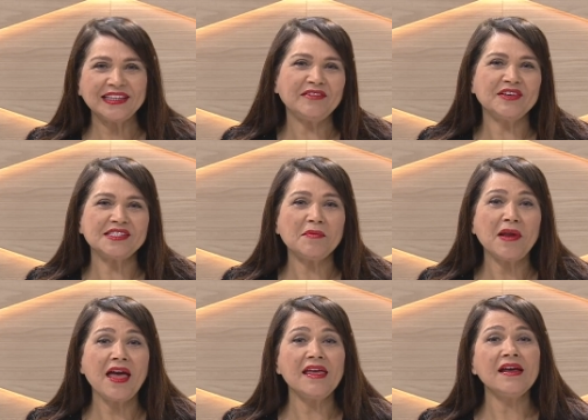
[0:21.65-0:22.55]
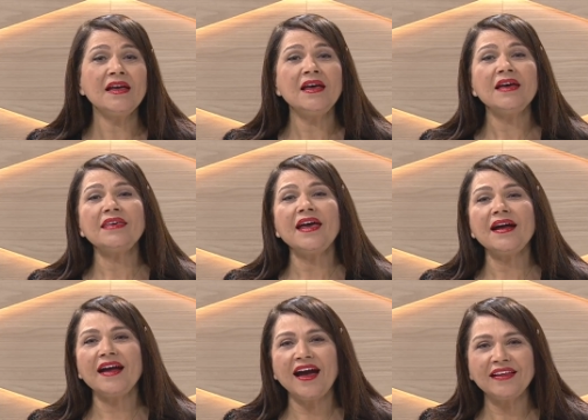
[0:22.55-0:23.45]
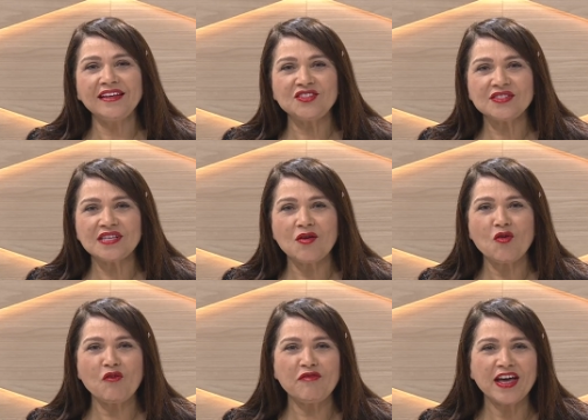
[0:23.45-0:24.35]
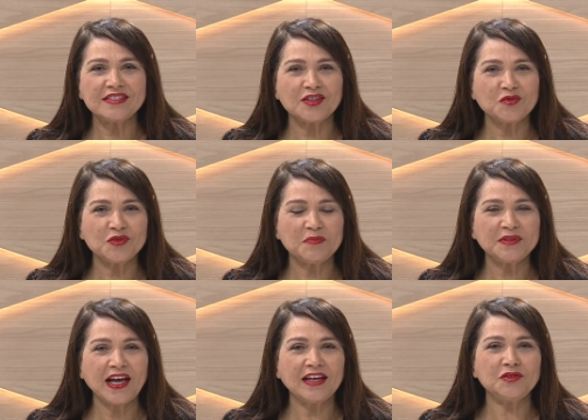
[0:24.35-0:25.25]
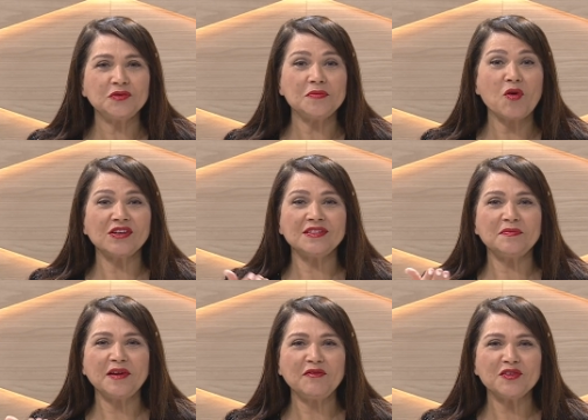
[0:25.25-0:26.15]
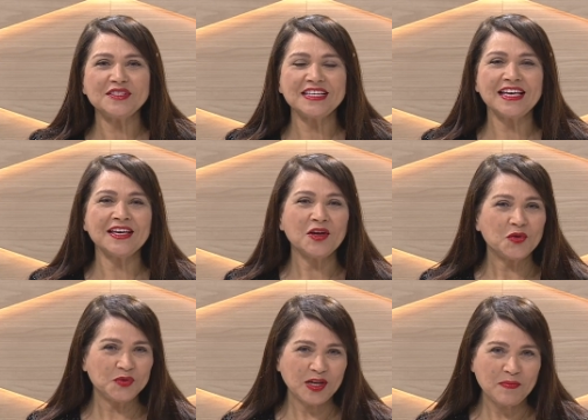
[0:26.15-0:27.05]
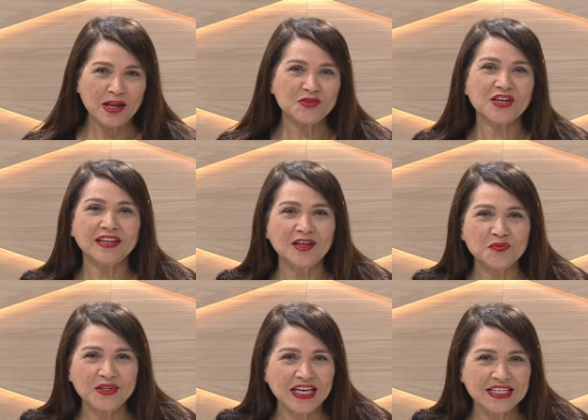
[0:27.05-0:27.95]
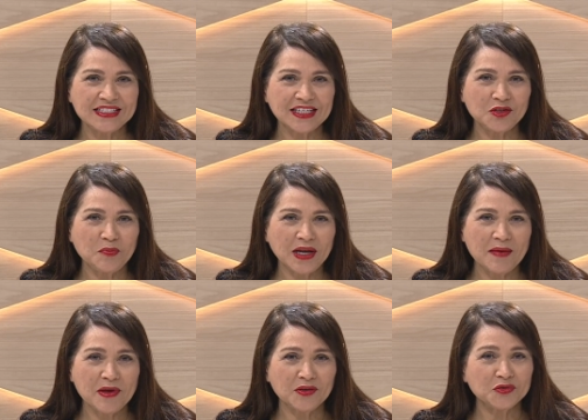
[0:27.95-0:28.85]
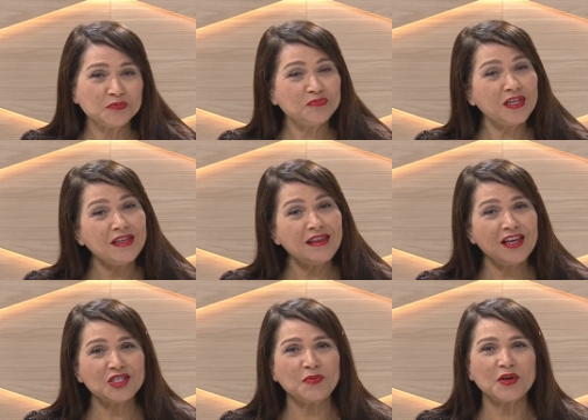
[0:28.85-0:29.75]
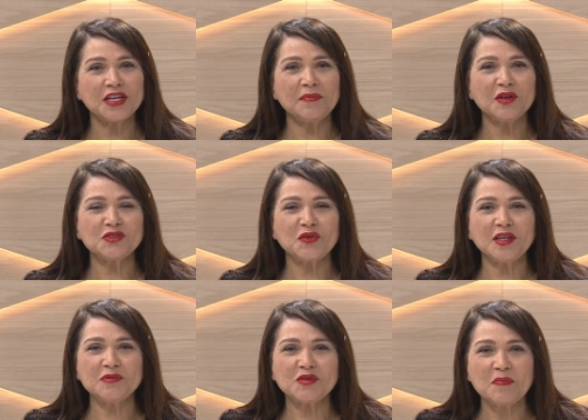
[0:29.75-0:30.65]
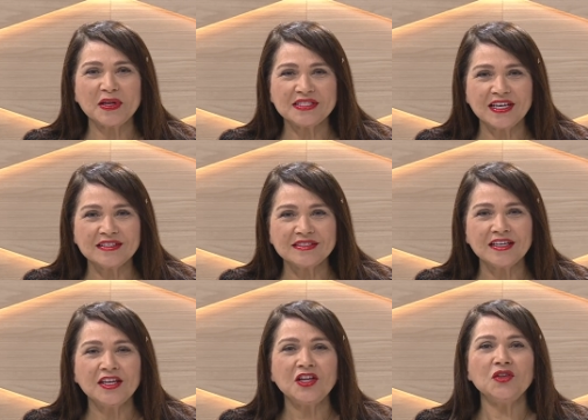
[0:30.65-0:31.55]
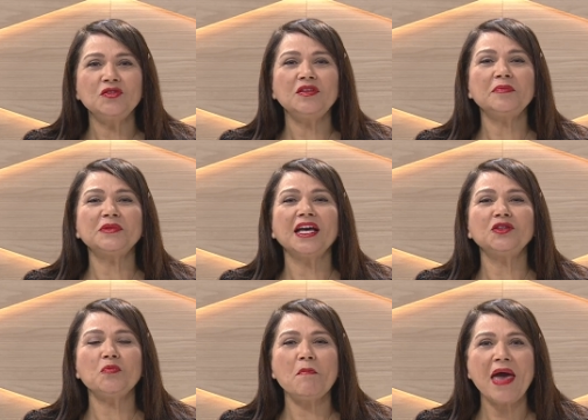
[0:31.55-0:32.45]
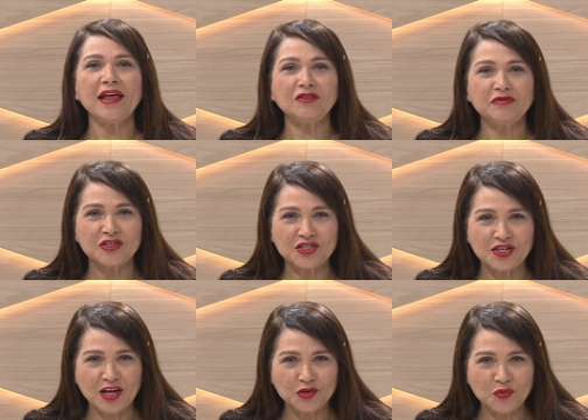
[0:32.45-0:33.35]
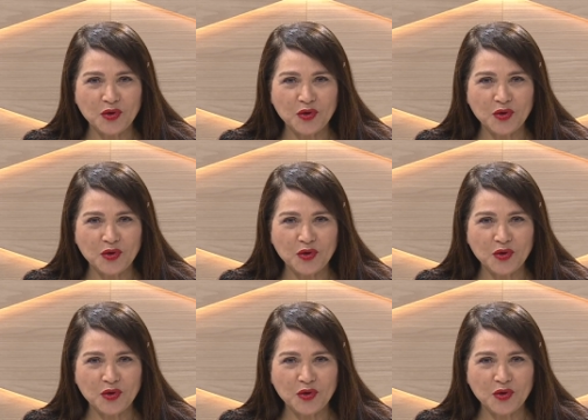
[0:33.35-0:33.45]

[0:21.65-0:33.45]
da TV Assembleia que a cada edição conversa com um deputado e mostra para você o trabalho de cada um deles aqui no parlamento. E neste programa nós contamos com a presença do deputado Beto Fantinel,